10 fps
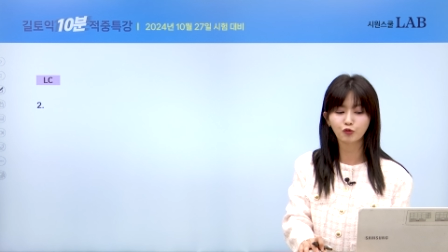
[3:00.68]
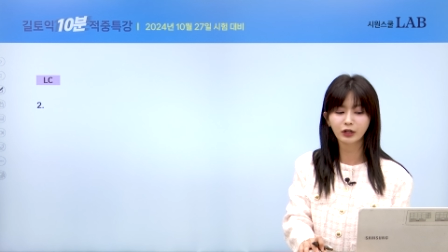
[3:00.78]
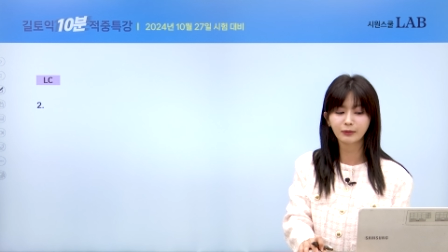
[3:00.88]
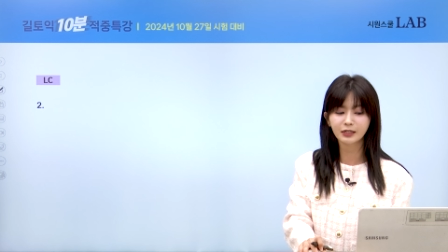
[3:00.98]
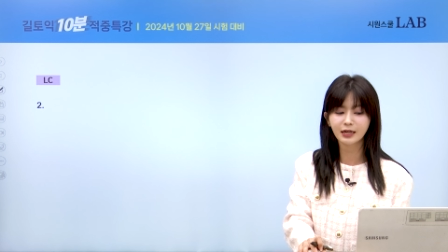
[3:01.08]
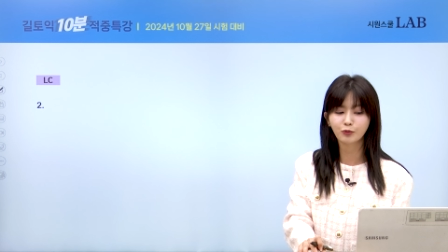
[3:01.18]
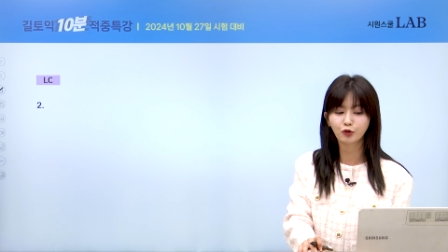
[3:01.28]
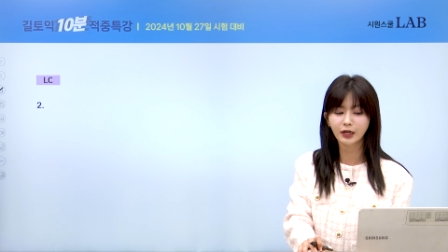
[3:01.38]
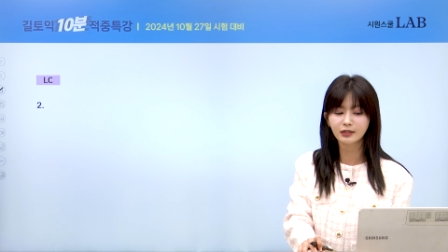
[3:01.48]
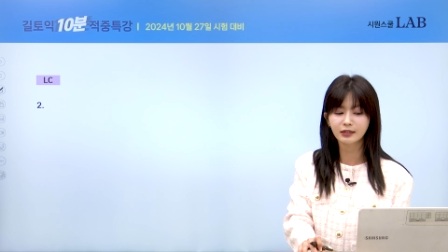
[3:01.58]
동그라미
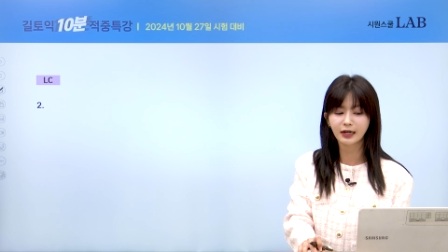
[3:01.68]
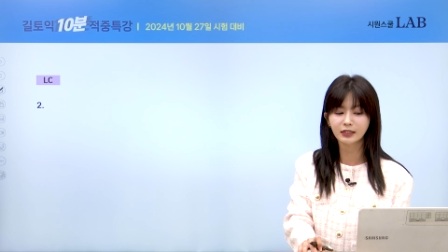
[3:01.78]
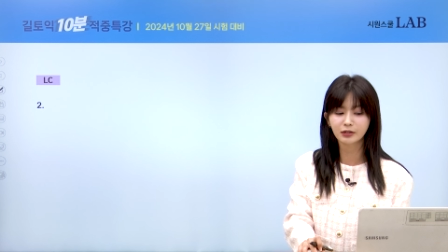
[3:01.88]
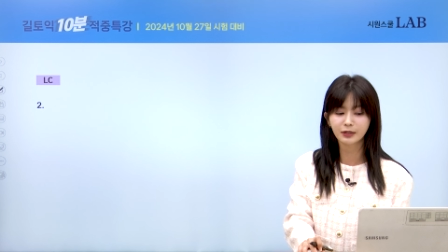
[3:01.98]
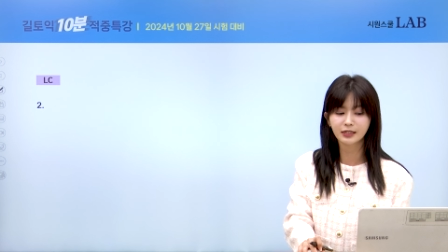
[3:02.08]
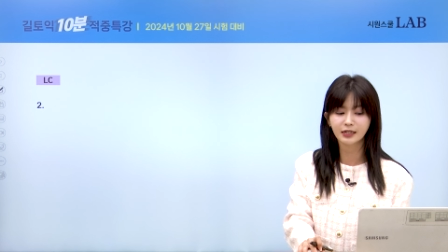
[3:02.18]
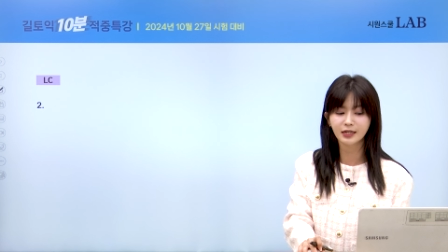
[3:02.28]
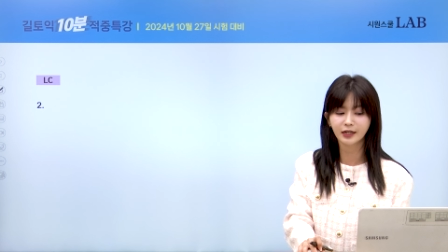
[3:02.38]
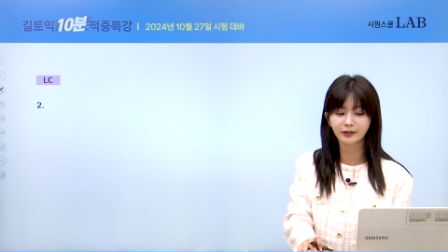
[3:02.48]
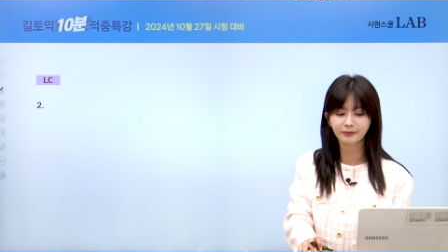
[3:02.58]
세모 X 하시면서
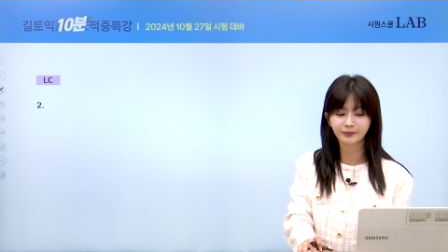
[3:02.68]
하세요.